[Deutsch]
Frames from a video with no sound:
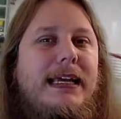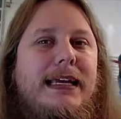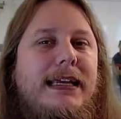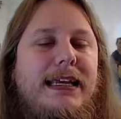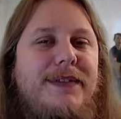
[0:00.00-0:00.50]

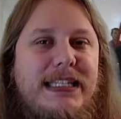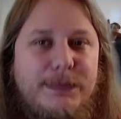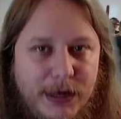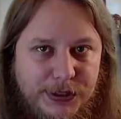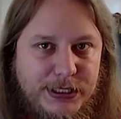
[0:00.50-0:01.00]
Ich werde es mir
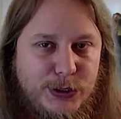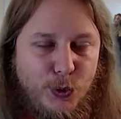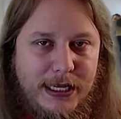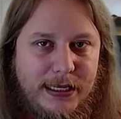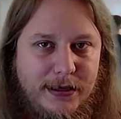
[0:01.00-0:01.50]
auch nicht
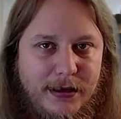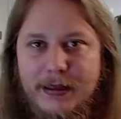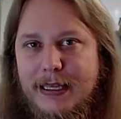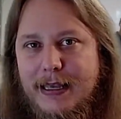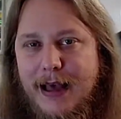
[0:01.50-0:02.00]
zulegen,
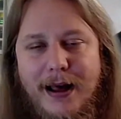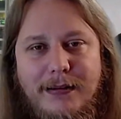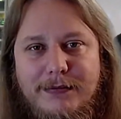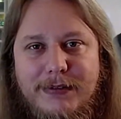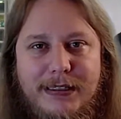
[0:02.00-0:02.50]
egal,
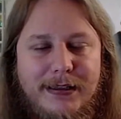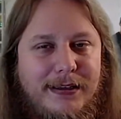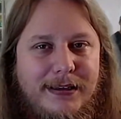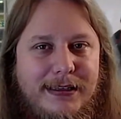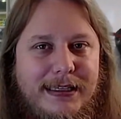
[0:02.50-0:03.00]
weil
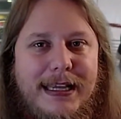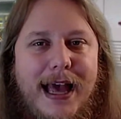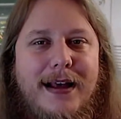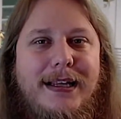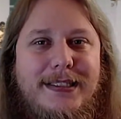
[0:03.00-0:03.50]
ich habe
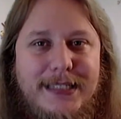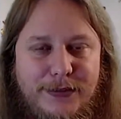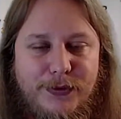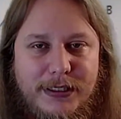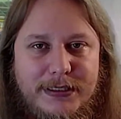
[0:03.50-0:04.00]
keine Zeit
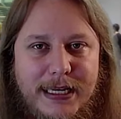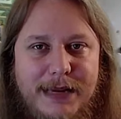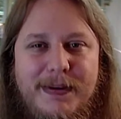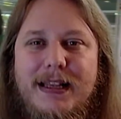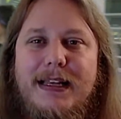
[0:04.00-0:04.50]
für das Game
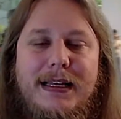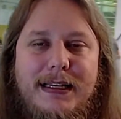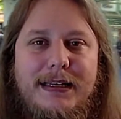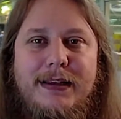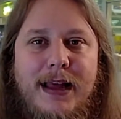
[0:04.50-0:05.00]

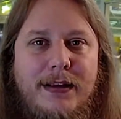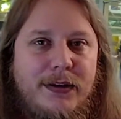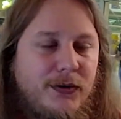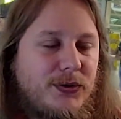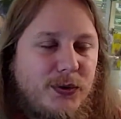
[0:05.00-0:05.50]
ich habe ja
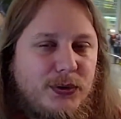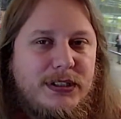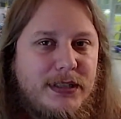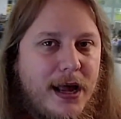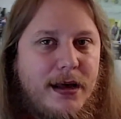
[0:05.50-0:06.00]
sonst
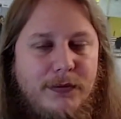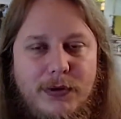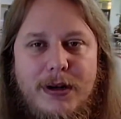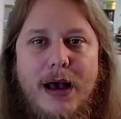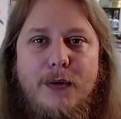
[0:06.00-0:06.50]
Sachen, die noch
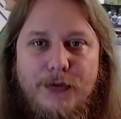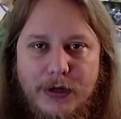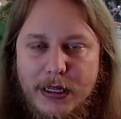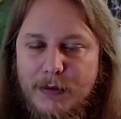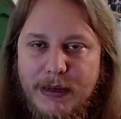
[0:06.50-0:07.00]
laufen.
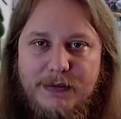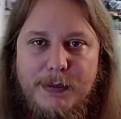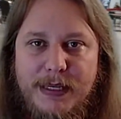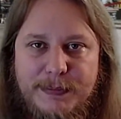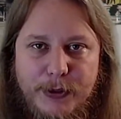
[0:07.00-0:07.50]
Und wenn wir
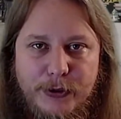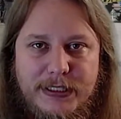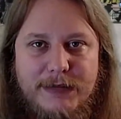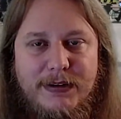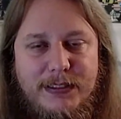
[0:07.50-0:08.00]
jetzt
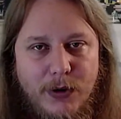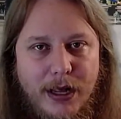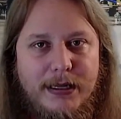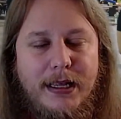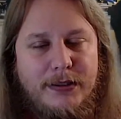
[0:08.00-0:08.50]
berücksichtigen, was so
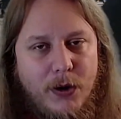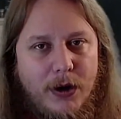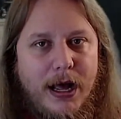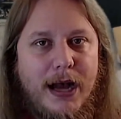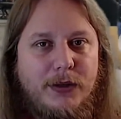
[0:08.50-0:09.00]
habe, hier
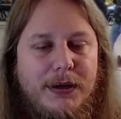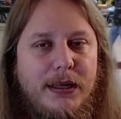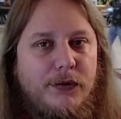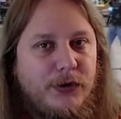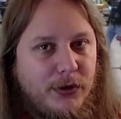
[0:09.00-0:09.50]
aktuell auf
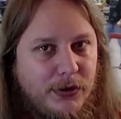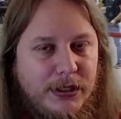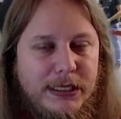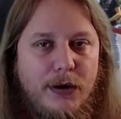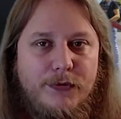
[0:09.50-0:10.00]
der
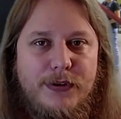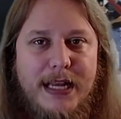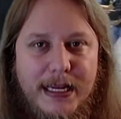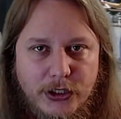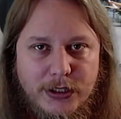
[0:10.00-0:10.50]
League of
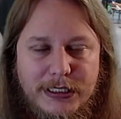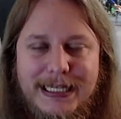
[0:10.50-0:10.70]
Nations,